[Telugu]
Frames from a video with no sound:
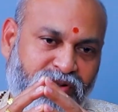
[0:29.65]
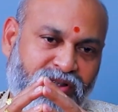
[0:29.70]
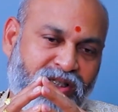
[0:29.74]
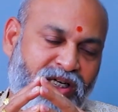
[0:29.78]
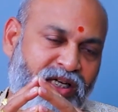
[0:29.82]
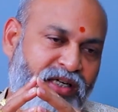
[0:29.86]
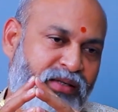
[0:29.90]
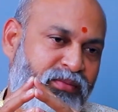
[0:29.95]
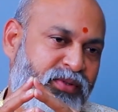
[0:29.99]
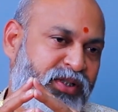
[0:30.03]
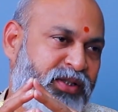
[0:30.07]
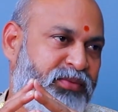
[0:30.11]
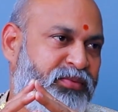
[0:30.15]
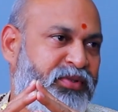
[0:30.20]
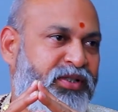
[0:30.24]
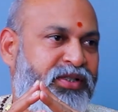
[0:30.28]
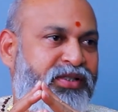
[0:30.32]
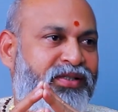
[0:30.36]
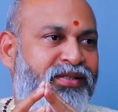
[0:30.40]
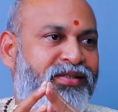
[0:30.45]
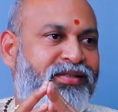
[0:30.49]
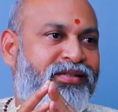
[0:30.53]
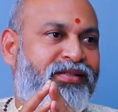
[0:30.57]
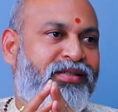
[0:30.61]
చాలా మంచి
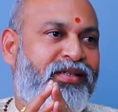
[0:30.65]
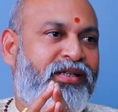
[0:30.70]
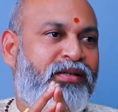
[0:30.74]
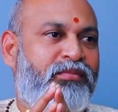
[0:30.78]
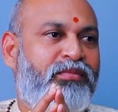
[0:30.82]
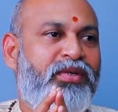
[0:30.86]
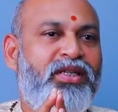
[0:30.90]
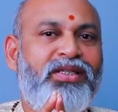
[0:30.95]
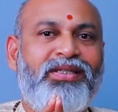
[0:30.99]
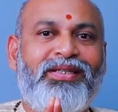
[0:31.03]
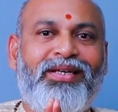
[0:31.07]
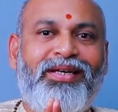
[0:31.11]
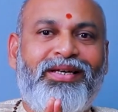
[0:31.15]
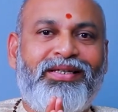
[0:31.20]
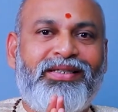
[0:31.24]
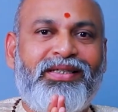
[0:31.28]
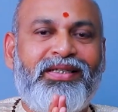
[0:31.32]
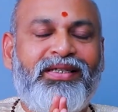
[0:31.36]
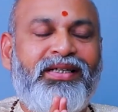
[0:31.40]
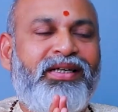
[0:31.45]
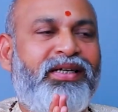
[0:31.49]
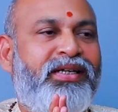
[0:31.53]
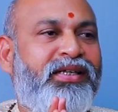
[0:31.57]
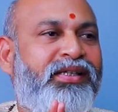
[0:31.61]
ప్రశ్న వేశారమ్మా
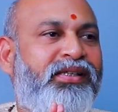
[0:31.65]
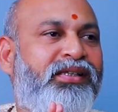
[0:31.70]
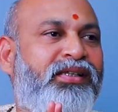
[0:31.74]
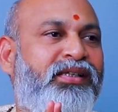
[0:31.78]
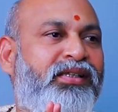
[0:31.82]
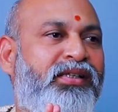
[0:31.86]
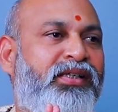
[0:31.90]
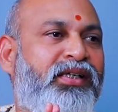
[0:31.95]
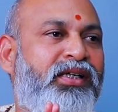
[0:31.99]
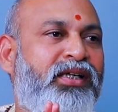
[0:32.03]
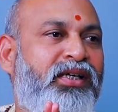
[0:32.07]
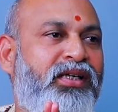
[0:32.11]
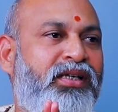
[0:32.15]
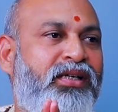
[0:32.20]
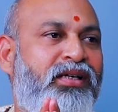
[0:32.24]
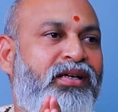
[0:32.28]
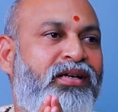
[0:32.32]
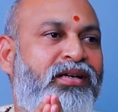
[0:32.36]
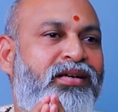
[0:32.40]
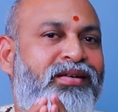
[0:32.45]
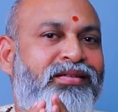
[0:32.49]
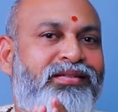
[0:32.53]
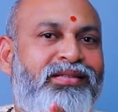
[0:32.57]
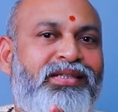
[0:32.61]
సహజంగా ఏంటంటే
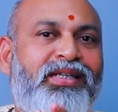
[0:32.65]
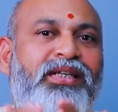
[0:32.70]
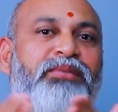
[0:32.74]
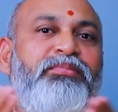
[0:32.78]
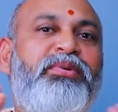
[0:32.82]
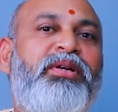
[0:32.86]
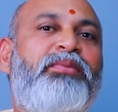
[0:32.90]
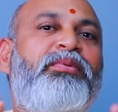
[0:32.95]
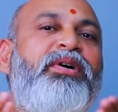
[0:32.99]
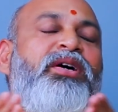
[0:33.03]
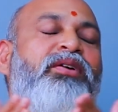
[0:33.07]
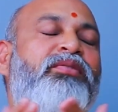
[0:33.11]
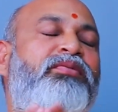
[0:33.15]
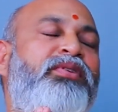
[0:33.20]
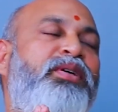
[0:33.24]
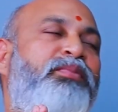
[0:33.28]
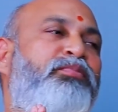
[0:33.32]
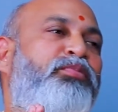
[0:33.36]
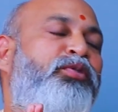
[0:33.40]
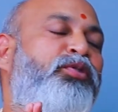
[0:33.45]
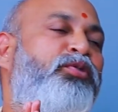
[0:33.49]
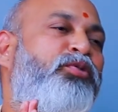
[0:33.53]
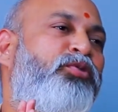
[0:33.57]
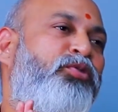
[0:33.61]
శని ప్రభావం
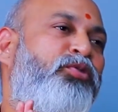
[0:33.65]
ఎప్పుడు